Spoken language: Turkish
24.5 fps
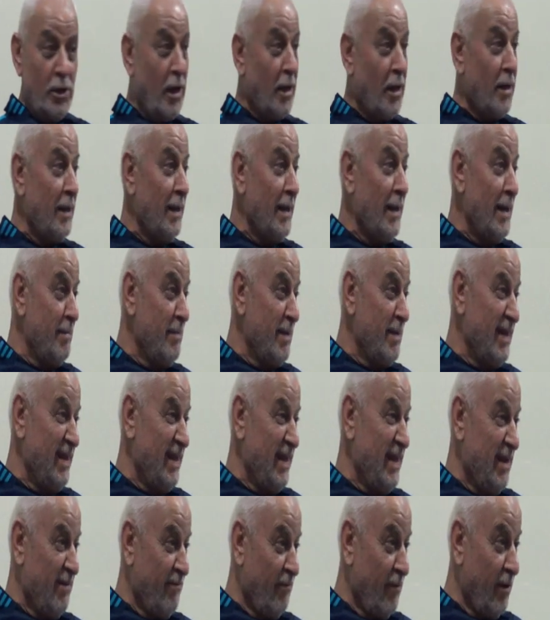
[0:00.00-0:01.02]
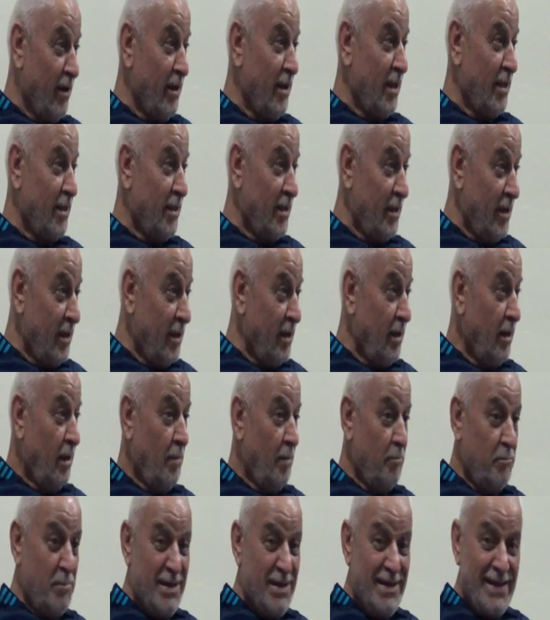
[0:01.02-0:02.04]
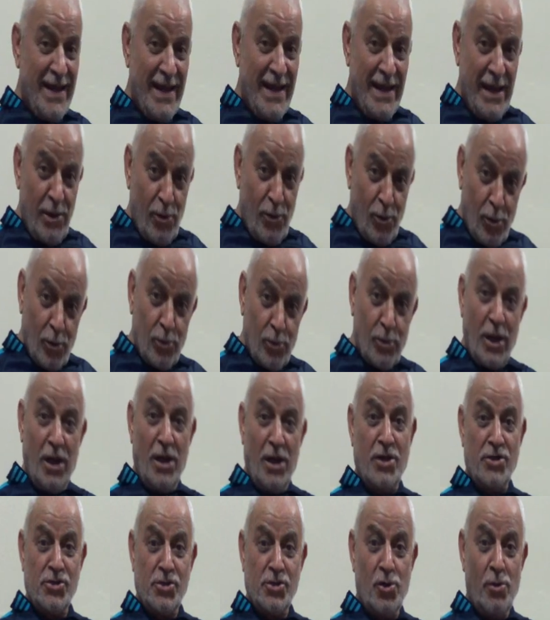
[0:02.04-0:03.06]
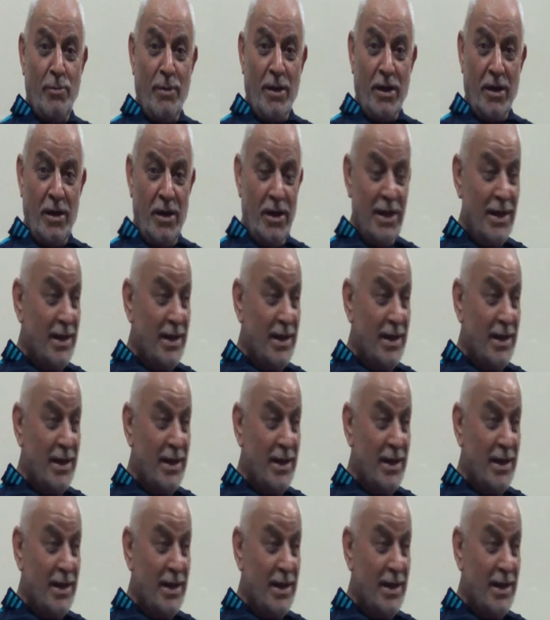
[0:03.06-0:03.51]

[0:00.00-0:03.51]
Yani ilmin irfaniyetinin bir gereği oldu. anlaşılıyor bak.